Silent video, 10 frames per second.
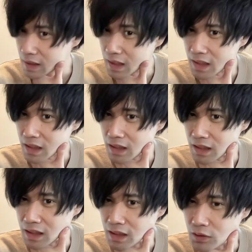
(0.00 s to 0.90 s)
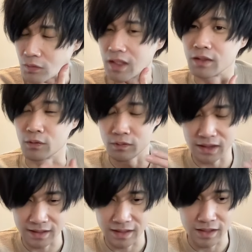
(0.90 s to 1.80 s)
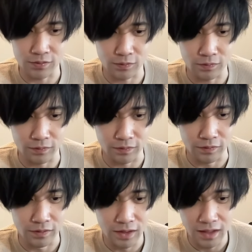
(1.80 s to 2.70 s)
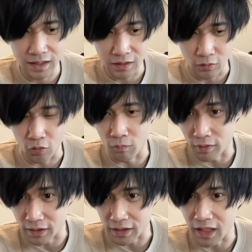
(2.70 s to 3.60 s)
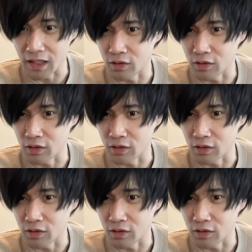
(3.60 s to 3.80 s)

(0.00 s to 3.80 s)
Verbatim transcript: えー、そこから餃子定食、大盛り、はい。